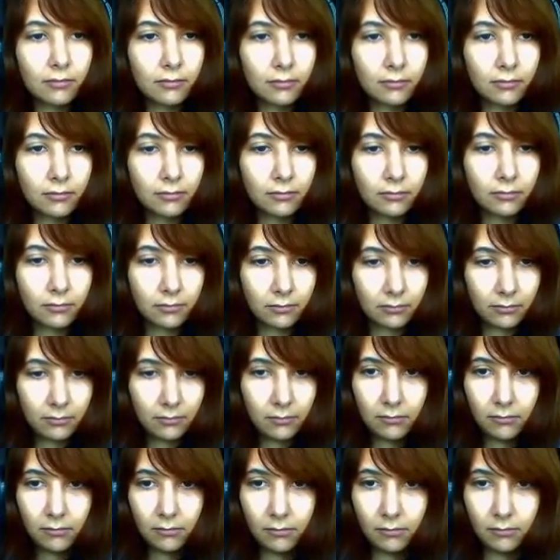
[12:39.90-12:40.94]
vida y eso,
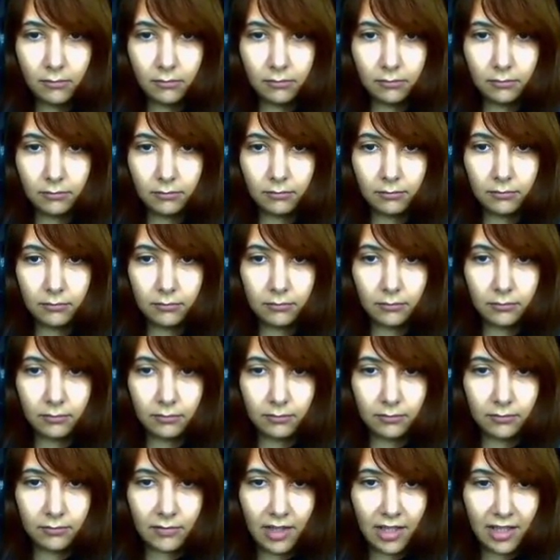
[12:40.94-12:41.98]
como mm, estoy
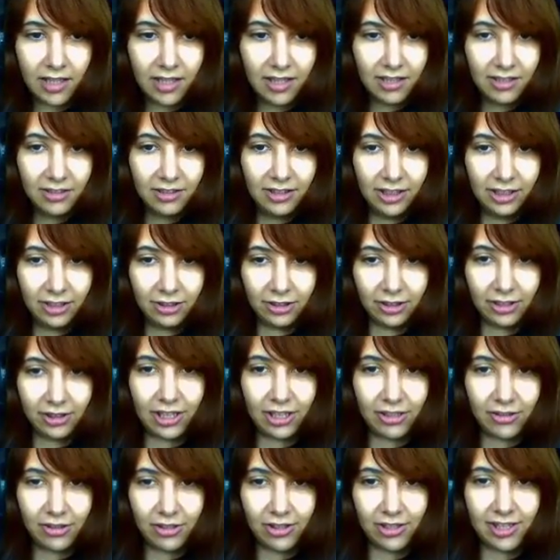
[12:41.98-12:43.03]
acostumbrado un poco. Dios,
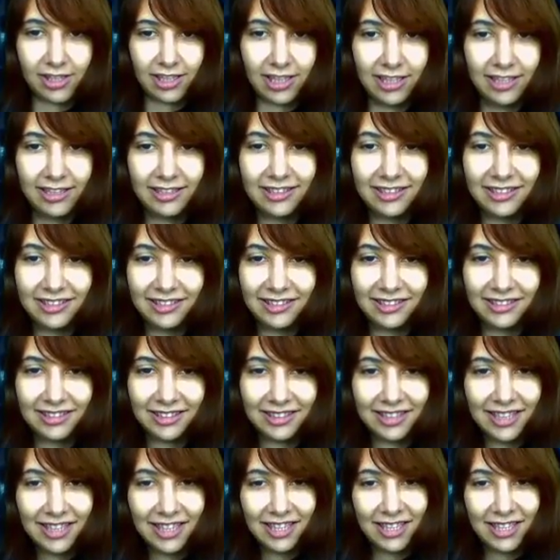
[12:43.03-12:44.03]
qué hostia. Dios.